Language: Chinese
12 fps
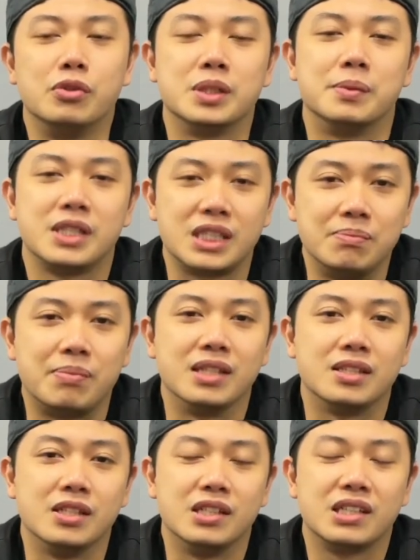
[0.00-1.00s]
为什么新
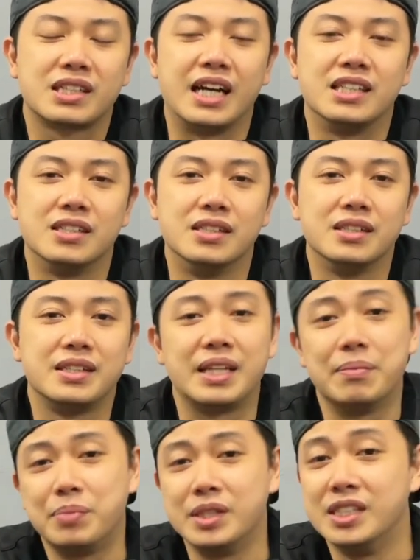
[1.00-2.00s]
版车改成
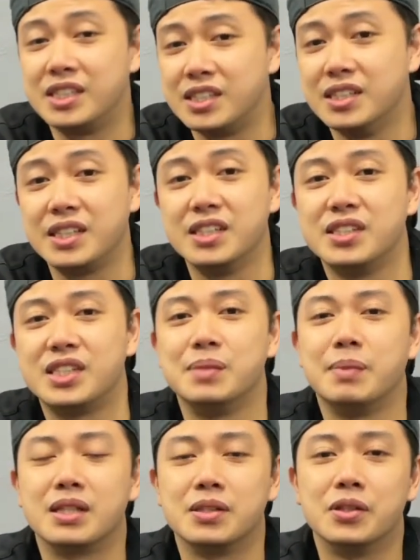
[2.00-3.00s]
电瓶式的电池嘛，